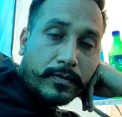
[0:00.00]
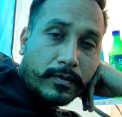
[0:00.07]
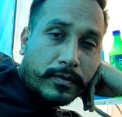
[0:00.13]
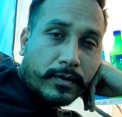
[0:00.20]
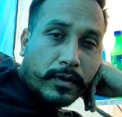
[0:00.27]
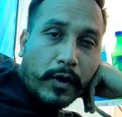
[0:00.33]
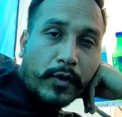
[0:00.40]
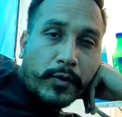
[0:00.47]

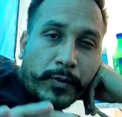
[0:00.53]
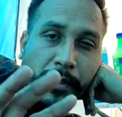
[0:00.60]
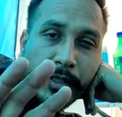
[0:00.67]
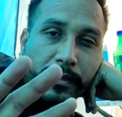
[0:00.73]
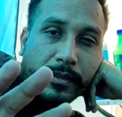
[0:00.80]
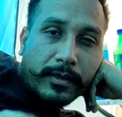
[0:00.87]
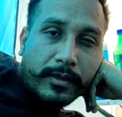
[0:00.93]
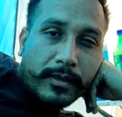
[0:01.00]
क्राउड भी
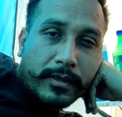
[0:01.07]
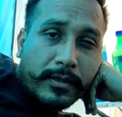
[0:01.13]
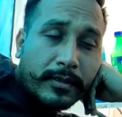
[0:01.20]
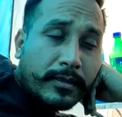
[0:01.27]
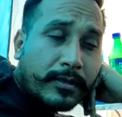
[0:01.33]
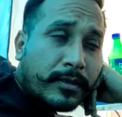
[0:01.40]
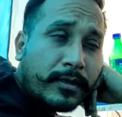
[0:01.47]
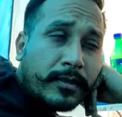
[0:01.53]
इतना नहीं
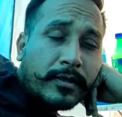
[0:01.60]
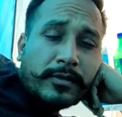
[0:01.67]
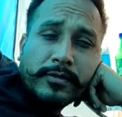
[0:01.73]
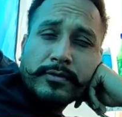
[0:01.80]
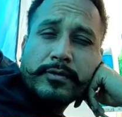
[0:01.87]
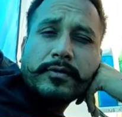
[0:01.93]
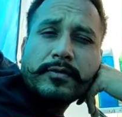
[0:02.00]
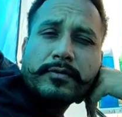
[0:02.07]

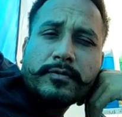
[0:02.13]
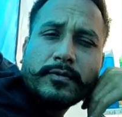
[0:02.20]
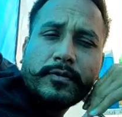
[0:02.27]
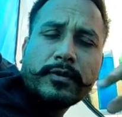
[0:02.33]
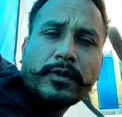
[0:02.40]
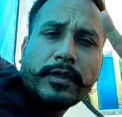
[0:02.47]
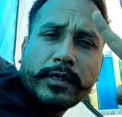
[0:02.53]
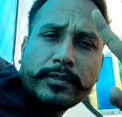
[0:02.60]
चलो थोड़ी
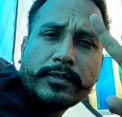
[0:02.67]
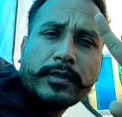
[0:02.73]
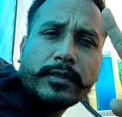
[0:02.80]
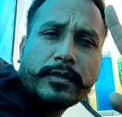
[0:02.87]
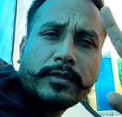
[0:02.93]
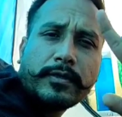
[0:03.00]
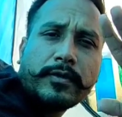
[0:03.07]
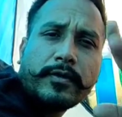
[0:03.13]
देर रेस्ट
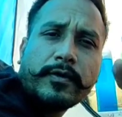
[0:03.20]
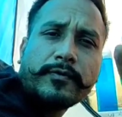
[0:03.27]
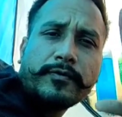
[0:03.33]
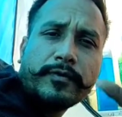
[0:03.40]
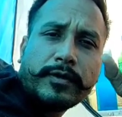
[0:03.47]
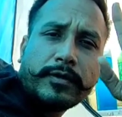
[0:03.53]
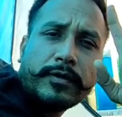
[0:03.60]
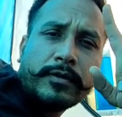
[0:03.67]
करते हैं और
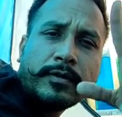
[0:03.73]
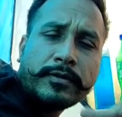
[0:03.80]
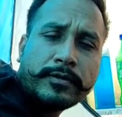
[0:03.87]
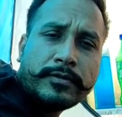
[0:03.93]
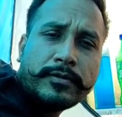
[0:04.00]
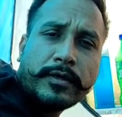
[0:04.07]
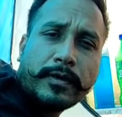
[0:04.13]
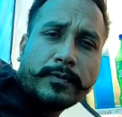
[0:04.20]
फिर
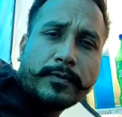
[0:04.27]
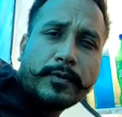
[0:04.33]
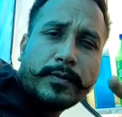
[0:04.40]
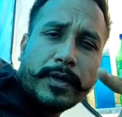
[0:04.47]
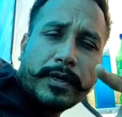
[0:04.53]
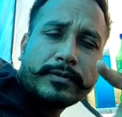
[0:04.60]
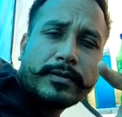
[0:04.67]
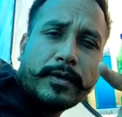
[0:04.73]
शाम को
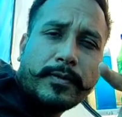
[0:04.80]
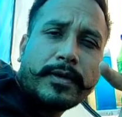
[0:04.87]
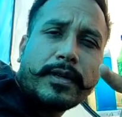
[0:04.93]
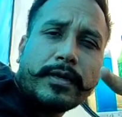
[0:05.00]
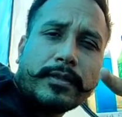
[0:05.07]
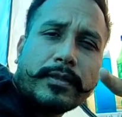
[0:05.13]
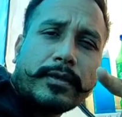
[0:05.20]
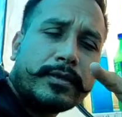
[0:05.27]
पास्ता
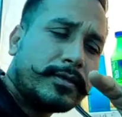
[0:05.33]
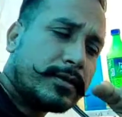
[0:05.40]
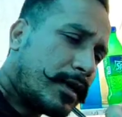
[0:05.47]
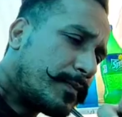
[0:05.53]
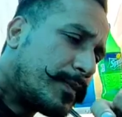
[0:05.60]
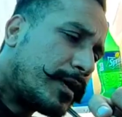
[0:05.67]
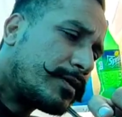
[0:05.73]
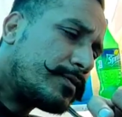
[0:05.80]
बनाते हैं चार
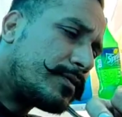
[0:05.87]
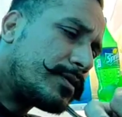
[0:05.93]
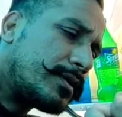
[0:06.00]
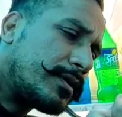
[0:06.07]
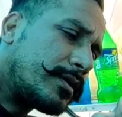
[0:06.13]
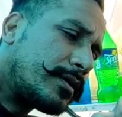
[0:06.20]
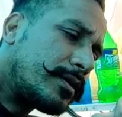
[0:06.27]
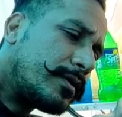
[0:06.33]
पाँच बजे
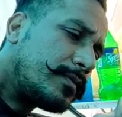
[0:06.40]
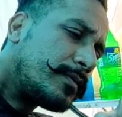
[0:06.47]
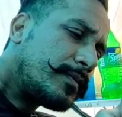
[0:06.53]
करीब